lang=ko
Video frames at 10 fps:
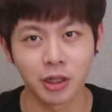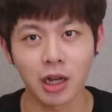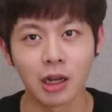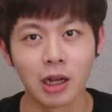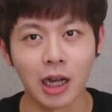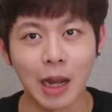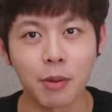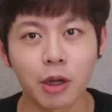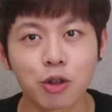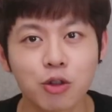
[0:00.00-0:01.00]
그냥
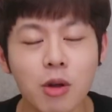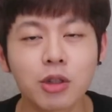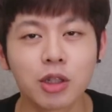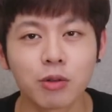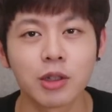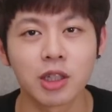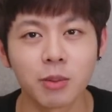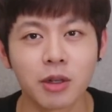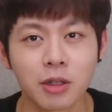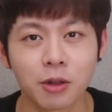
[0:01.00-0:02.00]
가볍게 주먹 쥐고
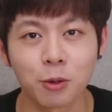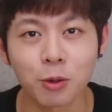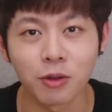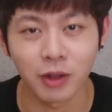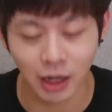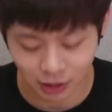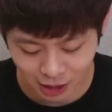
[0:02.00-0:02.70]
있으면서 손 위에,